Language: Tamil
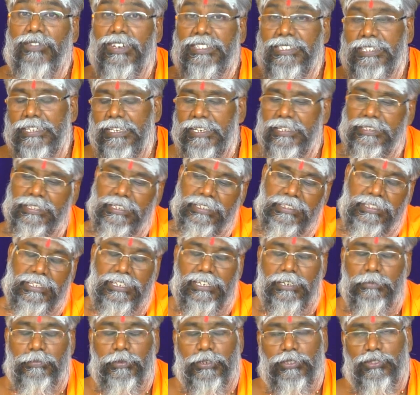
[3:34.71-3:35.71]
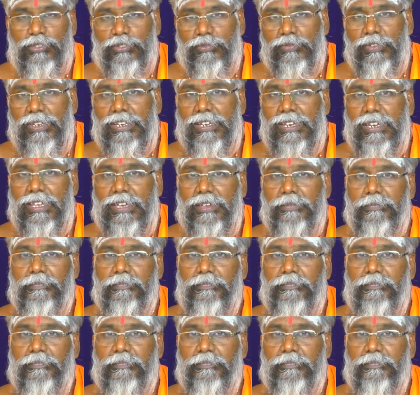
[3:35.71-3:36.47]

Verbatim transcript: வசிக்கிற சக்தி ஏற்படுத்தும் வீட்டில்